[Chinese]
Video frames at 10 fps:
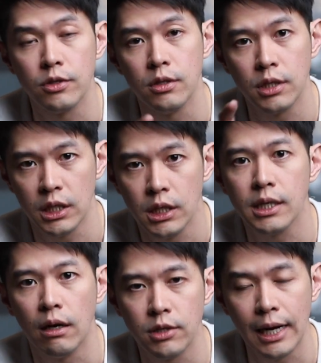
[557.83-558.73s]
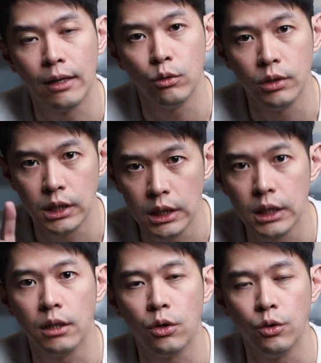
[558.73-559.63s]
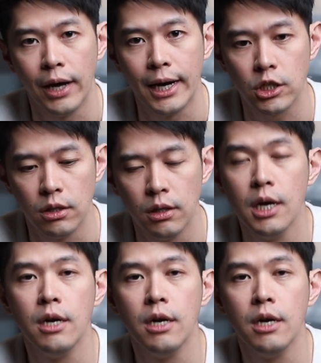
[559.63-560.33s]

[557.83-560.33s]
就是提早加入了第一个 call to action，